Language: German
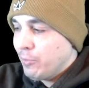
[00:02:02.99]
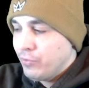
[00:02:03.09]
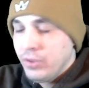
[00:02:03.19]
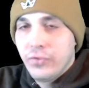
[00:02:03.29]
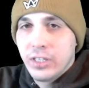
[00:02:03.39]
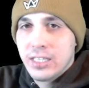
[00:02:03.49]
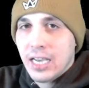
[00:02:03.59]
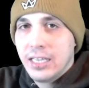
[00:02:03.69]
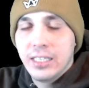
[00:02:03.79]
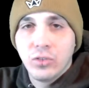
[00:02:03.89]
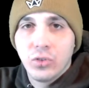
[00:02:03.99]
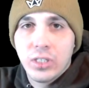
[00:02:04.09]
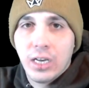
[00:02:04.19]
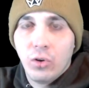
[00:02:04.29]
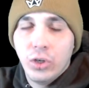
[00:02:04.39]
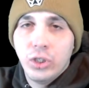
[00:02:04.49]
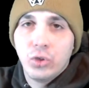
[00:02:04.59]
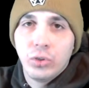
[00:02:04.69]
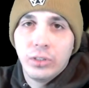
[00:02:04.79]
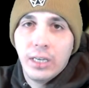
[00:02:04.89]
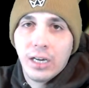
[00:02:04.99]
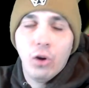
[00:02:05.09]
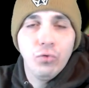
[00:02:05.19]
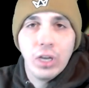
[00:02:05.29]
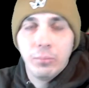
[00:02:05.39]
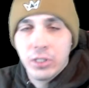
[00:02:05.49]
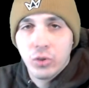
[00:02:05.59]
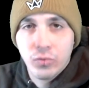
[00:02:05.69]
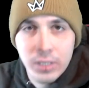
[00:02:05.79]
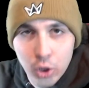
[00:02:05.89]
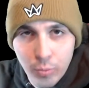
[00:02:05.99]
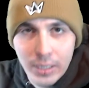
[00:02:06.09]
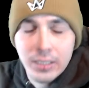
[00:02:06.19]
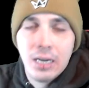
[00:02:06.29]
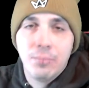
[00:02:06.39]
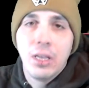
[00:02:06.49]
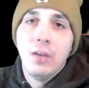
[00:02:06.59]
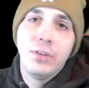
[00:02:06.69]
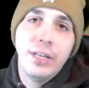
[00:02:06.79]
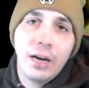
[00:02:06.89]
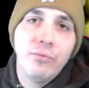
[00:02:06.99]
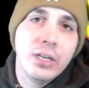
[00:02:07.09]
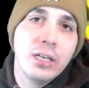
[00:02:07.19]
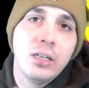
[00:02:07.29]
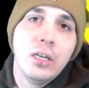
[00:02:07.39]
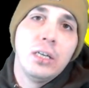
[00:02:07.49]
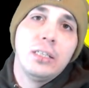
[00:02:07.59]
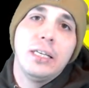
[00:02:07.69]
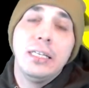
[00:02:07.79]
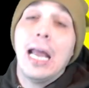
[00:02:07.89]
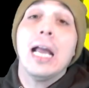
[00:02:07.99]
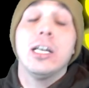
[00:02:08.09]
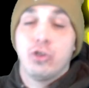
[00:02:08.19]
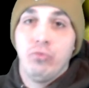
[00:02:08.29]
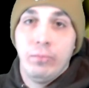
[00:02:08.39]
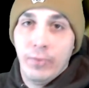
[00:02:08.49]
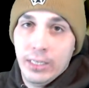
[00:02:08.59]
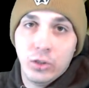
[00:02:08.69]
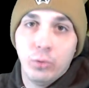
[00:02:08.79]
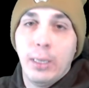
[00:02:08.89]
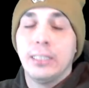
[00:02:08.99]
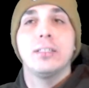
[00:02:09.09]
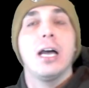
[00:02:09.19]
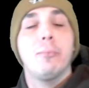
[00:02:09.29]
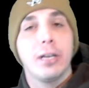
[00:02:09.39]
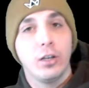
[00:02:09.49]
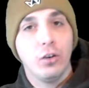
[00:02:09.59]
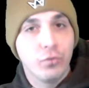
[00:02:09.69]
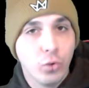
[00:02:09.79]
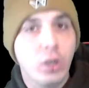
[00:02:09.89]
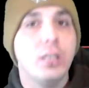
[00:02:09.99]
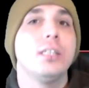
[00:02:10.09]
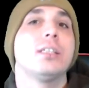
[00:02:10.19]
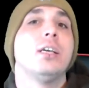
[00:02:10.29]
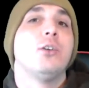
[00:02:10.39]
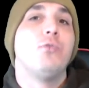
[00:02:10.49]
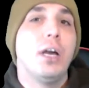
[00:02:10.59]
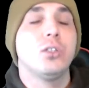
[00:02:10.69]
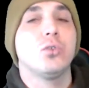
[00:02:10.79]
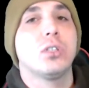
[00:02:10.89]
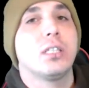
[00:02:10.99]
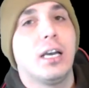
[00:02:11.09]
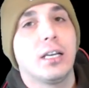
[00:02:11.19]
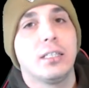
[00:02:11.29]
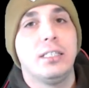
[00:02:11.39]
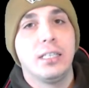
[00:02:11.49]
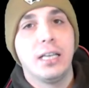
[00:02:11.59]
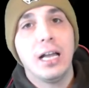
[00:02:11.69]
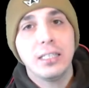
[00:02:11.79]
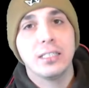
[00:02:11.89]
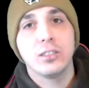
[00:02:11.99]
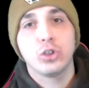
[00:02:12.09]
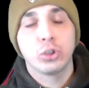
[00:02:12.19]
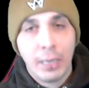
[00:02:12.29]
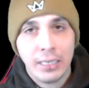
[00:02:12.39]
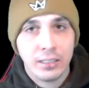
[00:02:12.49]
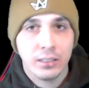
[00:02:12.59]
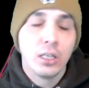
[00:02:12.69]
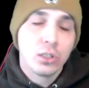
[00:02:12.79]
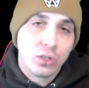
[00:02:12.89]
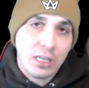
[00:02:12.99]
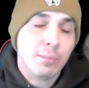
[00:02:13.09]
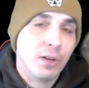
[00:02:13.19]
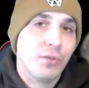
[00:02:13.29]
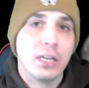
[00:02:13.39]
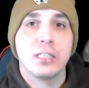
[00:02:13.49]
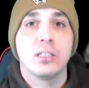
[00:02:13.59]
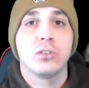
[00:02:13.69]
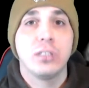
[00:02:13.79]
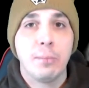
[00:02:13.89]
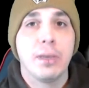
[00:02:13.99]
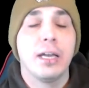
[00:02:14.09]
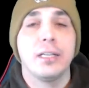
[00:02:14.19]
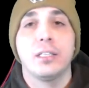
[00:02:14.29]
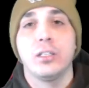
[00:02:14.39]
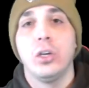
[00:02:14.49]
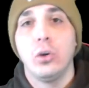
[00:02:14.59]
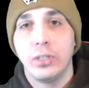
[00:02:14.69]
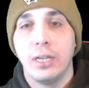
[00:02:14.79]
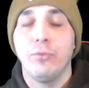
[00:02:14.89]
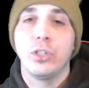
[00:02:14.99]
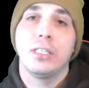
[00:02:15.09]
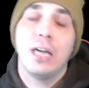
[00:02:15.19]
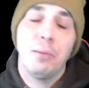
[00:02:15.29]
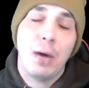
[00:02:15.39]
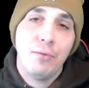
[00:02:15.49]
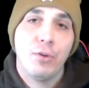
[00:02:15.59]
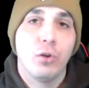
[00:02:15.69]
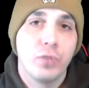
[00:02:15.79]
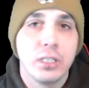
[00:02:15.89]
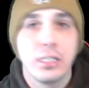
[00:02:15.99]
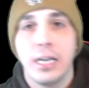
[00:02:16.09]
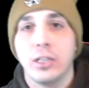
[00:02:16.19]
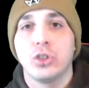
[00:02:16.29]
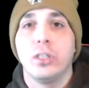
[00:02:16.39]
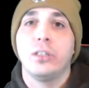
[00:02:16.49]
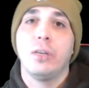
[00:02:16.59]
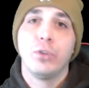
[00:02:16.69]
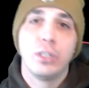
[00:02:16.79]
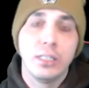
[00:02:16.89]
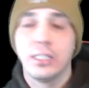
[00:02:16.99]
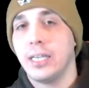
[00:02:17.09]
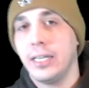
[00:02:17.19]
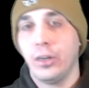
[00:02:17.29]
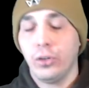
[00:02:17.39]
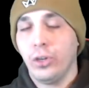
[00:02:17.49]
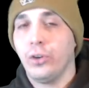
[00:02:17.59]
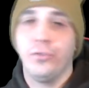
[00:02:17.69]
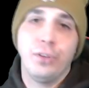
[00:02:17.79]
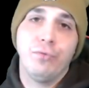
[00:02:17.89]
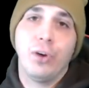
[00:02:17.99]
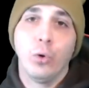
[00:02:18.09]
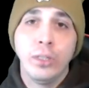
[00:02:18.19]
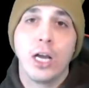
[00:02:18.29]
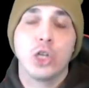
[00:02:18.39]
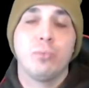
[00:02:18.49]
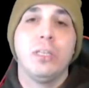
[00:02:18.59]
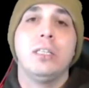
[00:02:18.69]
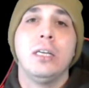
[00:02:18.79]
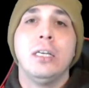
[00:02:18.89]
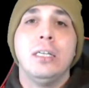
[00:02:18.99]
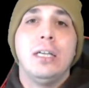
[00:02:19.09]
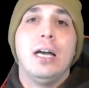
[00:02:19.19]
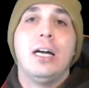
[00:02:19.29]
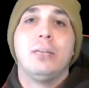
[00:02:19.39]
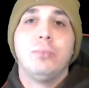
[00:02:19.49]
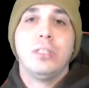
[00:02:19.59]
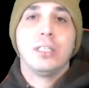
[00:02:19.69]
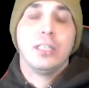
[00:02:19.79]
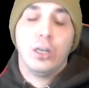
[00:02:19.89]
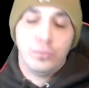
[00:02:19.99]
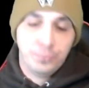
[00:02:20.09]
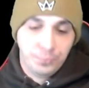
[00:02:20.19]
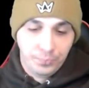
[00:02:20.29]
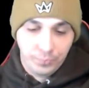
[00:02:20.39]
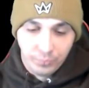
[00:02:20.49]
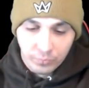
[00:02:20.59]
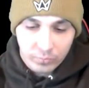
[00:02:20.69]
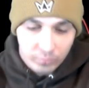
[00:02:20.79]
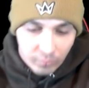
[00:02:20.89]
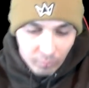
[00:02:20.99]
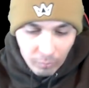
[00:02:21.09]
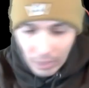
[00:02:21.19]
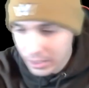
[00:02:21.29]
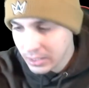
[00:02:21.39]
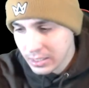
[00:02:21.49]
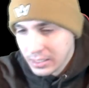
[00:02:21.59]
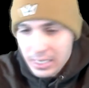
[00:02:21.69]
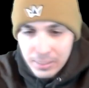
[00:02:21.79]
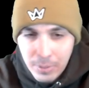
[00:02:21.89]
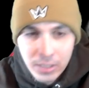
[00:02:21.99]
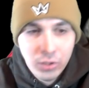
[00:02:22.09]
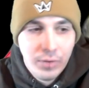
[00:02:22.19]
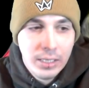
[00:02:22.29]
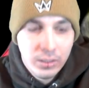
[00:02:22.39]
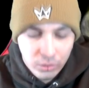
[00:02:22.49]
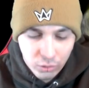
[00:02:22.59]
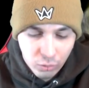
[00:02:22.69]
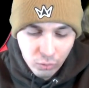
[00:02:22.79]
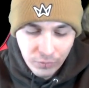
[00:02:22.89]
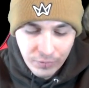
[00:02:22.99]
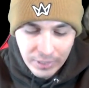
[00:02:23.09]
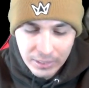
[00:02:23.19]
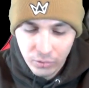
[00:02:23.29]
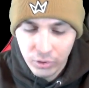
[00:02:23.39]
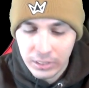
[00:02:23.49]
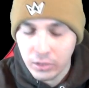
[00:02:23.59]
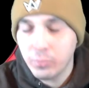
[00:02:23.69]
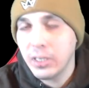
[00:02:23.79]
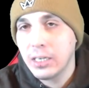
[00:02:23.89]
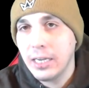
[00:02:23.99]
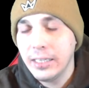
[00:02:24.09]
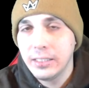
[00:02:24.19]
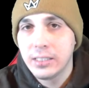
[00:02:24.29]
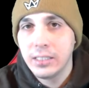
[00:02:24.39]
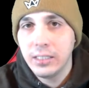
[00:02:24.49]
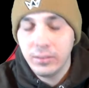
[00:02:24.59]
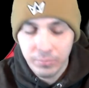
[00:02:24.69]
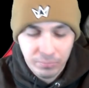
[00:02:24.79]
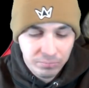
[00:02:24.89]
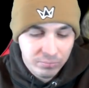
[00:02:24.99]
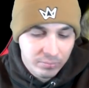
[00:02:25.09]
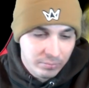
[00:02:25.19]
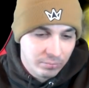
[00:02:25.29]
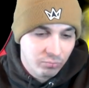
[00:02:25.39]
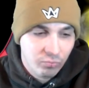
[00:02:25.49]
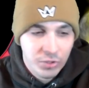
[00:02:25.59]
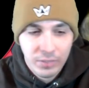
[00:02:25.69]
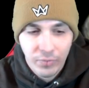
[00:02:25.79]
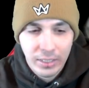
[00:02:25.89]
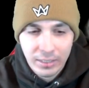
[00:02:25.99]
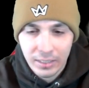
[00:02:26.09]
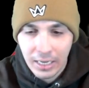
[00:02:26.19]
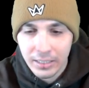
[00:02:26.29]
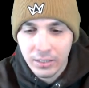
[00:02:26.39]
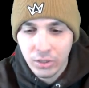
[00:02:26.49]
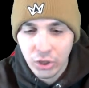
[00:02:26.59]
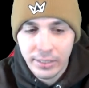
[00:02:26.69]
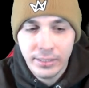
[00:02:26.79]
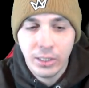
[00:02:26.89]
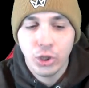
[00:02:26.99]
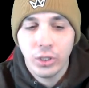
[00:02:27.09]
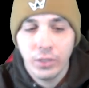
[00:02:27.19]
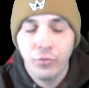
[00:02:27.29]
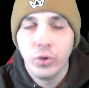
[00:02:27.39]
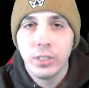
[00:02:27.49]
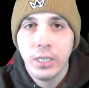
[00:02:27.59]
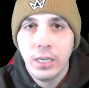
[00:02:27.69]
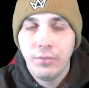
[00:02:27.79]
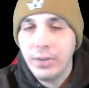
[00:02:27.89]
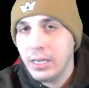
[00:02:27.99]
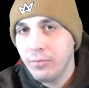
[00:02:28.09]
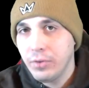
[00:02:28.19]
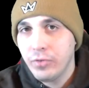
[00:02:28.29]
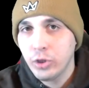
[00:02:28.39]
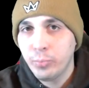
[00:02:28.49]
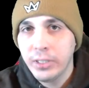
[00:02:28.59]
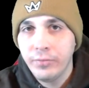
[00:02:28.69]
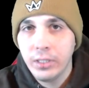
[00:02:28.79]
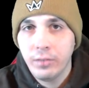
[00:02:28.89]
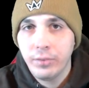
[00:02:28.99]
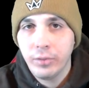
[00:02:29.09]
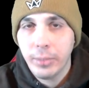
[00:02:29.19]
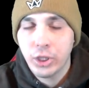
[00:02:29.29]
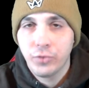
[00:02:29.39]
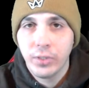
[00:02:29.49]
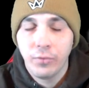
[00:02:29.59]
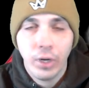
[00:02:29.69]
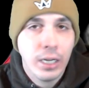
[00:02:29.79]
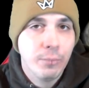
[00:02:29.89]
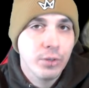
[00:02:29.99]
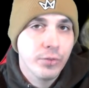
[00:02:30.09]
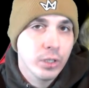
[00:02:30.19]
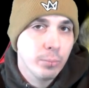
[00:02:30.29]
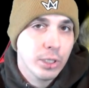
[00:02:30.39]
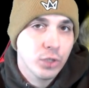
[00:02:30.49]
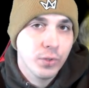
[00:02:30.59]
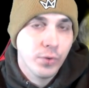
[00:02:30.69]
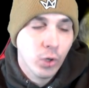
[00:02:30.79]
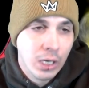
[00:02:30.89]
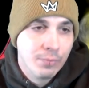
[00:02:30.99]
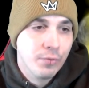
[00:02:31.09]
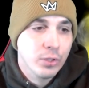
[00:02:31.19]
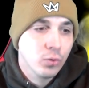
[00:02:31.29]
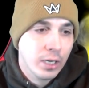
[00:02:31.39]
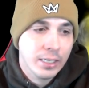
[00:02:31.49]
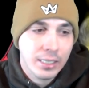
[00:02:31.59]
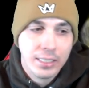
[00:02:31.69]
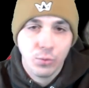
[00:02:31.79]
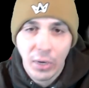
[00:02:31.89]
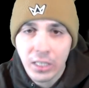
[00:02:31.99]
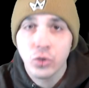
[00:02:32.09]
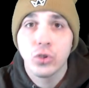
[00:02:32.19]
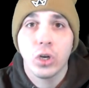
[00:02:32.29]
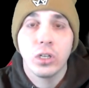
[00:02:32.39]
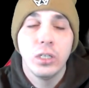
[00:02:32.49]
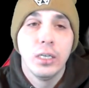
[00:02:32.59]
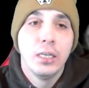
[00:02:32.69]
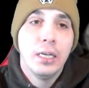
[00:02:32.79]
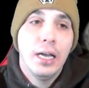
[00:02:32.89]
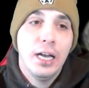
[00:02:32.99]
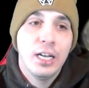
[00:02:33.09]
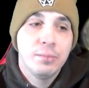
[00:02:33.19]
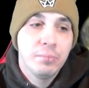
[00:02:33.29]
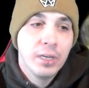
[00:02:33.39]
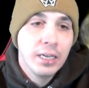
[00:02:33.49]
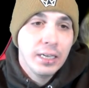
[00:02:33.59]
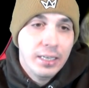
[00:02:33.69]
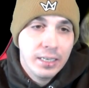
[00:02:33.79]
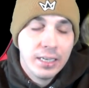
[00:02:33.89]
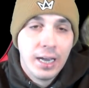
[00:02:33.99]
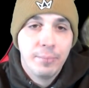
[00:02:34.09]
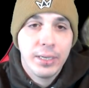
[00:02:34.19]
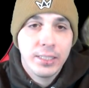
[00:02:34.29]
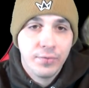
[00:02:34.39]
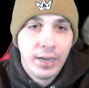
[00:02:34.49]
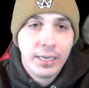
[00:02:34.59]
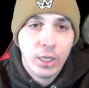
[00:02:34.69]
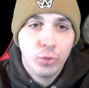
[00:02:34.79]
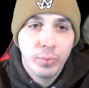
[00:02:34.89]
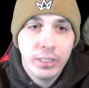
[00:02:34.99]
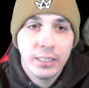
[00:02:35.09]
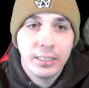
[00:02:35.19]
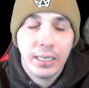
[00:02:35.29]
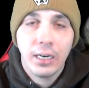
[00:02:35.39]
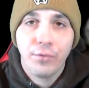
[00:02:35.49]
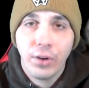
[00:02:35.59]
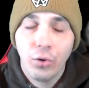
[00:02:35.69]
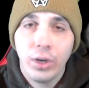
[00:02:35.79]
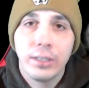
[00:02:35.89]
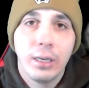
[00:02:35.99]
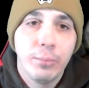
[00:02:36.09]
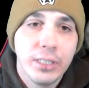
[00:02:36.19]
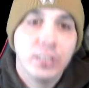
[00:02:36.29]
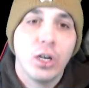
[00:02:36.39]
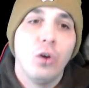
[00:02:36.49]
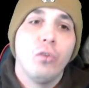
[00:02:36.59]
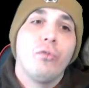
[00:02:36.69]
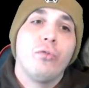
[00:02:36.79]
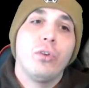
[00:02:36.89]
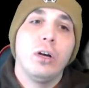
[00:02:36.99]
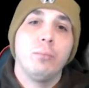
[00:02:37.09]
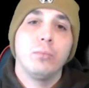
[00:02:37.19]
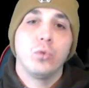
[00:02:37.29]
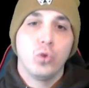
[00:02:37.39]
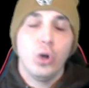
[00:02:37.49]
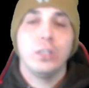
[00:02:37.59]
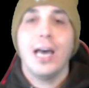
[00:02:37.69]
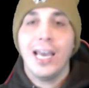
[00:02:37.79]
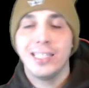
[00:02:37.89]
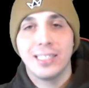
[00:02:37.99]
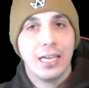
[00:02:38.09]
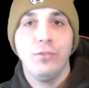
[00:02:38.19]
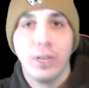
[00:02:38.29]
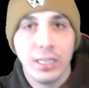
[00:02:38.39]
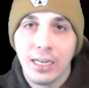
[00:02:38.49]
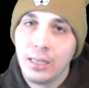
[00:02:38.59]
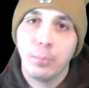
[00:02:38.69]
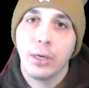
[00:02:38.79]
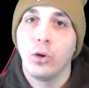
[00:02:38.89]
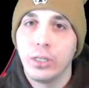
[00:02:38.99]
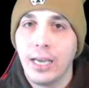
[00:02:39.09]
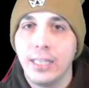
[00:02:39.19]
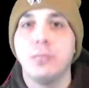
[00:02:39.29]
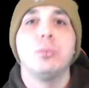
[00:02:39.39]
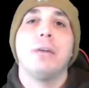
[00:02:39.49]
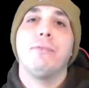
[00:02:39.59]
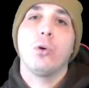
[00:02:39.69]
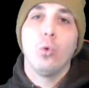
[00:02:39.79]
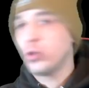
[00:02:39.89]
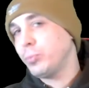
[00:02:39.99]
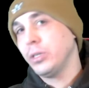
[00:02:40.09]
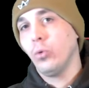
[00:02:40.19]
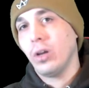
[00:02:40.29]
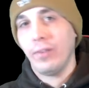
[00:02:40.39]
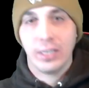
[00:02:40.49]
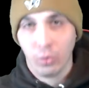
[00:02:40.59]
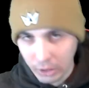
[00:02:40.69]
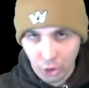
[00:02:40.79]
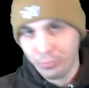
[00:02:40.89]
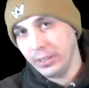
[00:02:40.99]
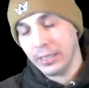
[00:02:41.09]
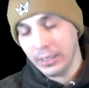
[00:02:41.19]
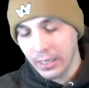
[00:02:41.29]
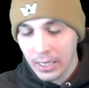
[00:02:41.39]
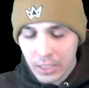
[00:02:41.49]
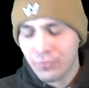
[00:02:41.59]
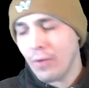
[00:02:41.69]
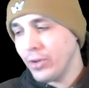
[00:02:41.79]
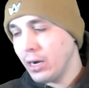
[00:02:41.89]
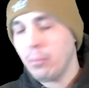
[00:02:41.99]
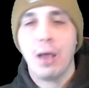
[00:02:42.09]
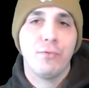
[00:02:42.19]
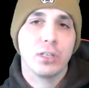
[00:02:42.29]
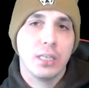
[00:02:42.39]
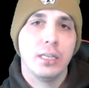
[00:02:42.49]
wie viel Zeit ihr sozusagen euch schon erkauft habt beziehungsweise gespendet habt, wie lange wir denn länger streamen werden. Sobald der Timer dann auf Null ist, werden sozusagen diese ganzen Spenden zusammengefasst, zusammengerechnet und dann wird der Timer einfach auf diese Zeit gestellt und dann wird diese Zeit auch noch auf jeden Fall runtergespielt. Ähm, genau, das ist es erstmal soweit so gut. Wir werden natürlich dann nochmal ein kleines, ähm, wir werden eine kleine Statistik äh, führen, wer, wie viele Spiele wir, wie viele Matches wir gewonnen haben, wie viele Matches wir verloren haben. Wir versuchen halt die ganze Zeit Ranked zu zocken. Ähm, ich habe jetzt zwei, drei Spiele hintereinander verloren, damit ich auf ähm, Gold 1 anfangen kann, bei Gold 1 mich einfach hochspielen oder weiter runterspielen kann. Das werden wir dann aber einfach sehen.